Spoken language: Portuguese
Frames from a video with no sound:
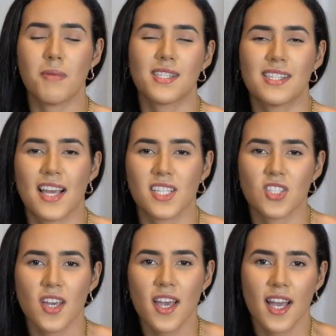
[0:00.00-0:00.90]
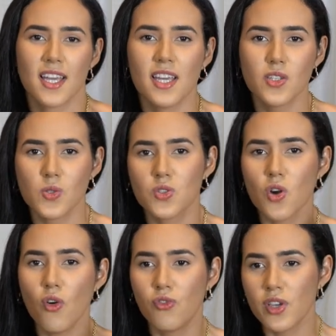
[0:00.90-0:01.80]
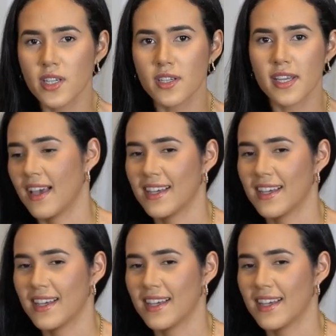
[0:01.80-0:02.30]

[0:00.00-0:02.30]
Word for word: paciente. E isso de ouvir e,